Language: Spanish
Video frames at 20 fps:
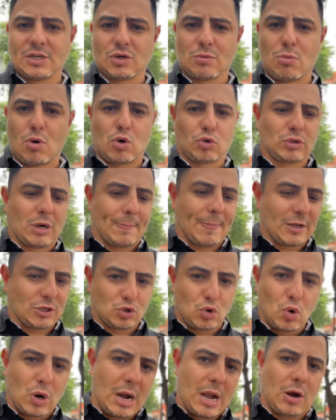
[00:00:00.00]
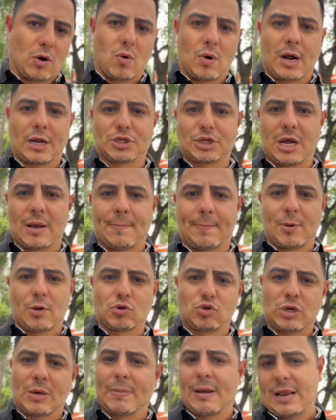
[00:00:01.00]
como contra Pachuca en la Conca
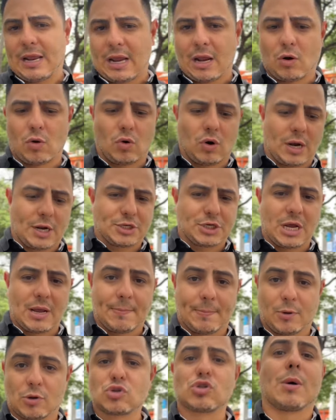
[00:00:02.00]
Champions, América en Conca Champions,